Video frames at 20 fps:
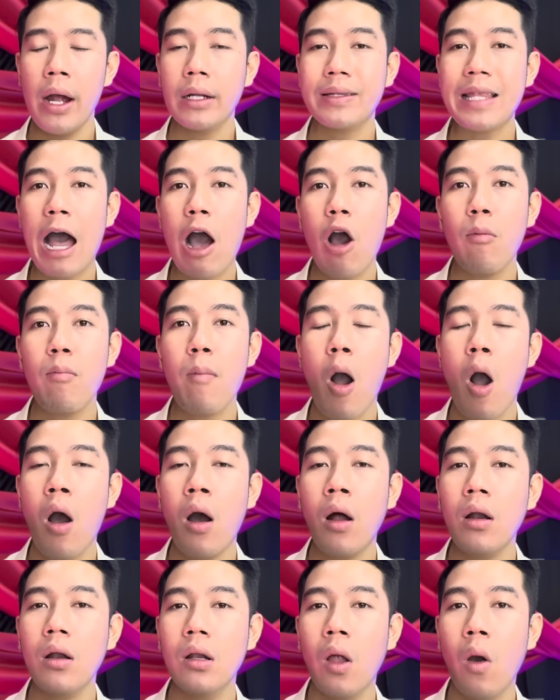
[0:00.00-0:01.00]
Tao
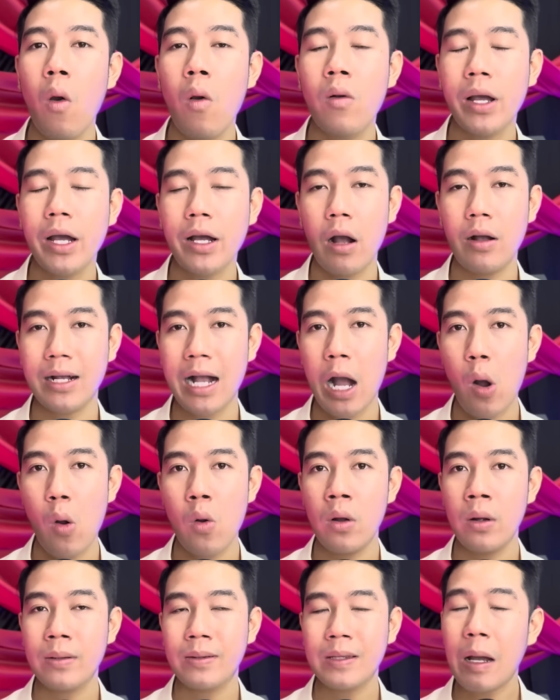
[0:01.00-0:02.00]
bỏ luôn cái cần câu,
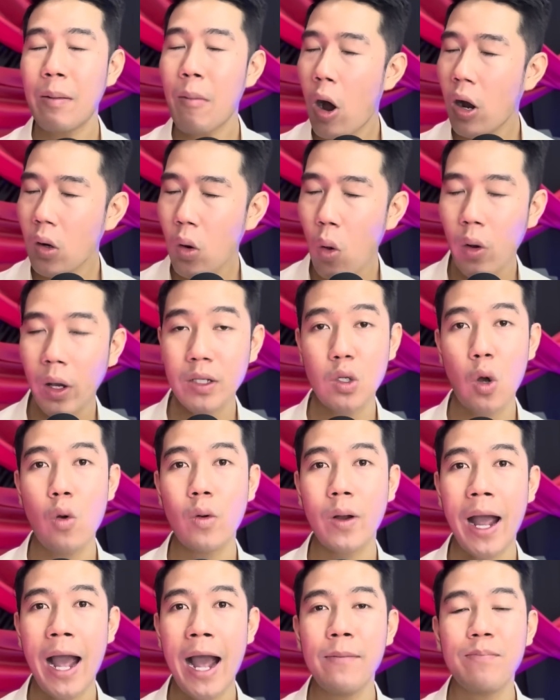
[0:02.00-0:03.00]
tao bỏ luôn cái xô
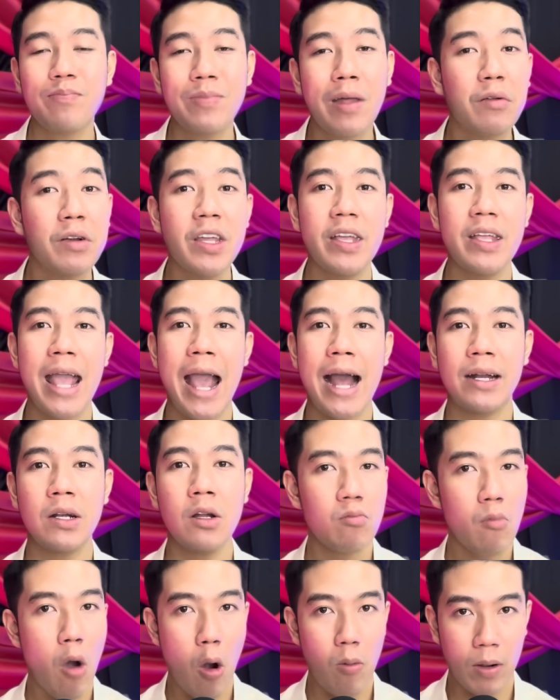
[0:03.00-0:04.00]
cá, tao đi về nhà
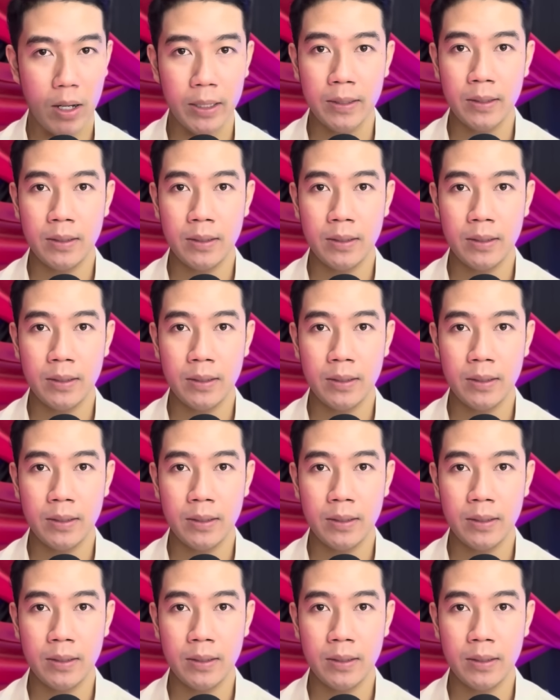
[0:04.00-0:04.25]
nước một à.